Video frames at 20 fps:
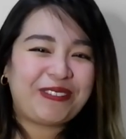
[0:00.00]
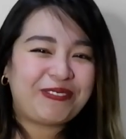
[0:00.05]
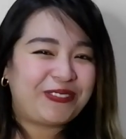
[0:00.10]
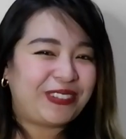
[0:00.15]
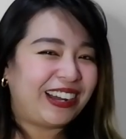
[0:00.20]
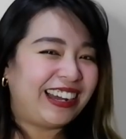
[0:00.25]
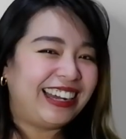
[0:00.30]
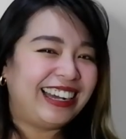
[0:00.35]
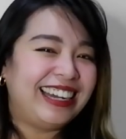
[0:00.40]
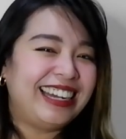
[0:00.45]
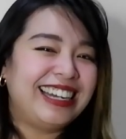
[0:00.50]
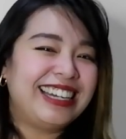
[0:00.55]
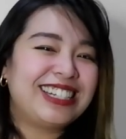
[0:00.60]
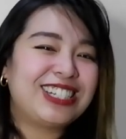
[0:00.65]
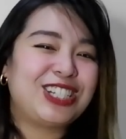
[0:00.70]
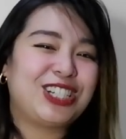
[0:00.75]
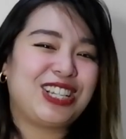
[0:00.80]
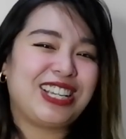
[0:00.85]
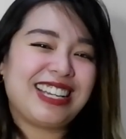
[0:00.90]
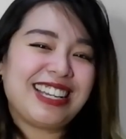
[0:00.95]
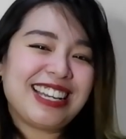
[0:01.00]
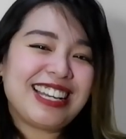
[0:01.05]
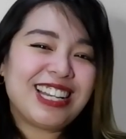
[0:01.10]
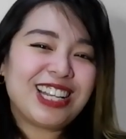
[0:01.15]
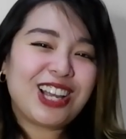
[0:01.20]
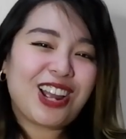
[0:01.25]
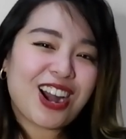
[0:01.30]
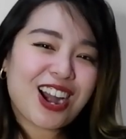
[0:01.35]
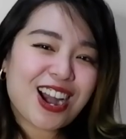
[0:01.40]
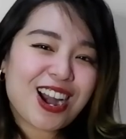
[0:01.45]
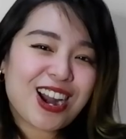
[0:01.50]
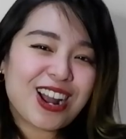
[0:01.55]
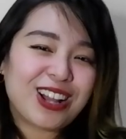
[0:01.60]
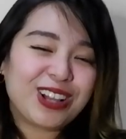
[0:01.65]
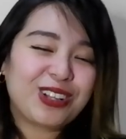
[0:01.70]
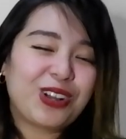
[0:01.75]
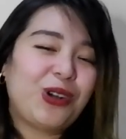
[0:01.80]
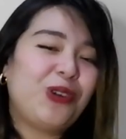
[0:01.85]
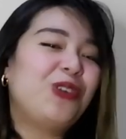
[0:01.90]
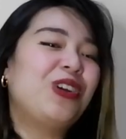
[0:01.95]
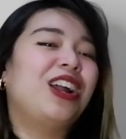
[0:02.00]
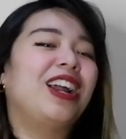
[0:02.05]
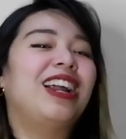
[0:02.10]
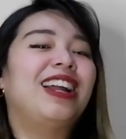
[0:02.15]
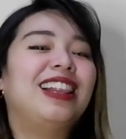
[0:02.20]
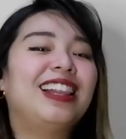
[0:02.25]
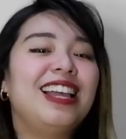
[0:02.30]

di Shein girl. Go girl.